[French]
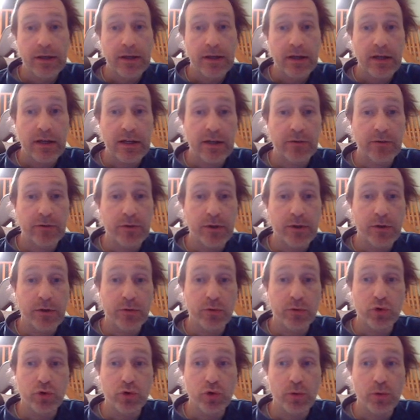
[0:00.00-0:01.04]
Elle a une,
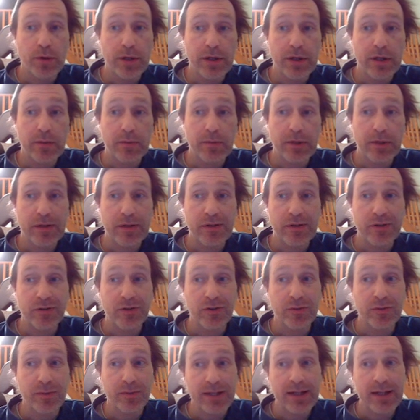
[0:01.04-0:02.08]
courbe assez impressionnante,
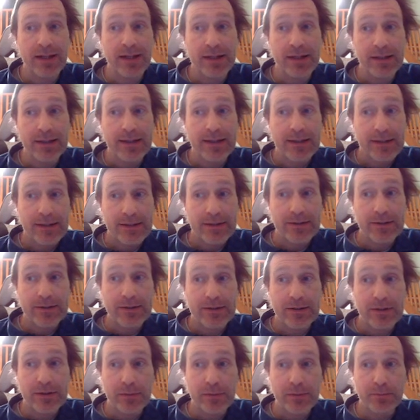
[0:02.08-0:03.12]
mais là,
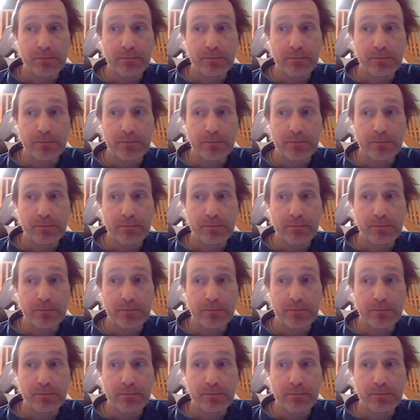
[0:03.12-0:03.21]
euh,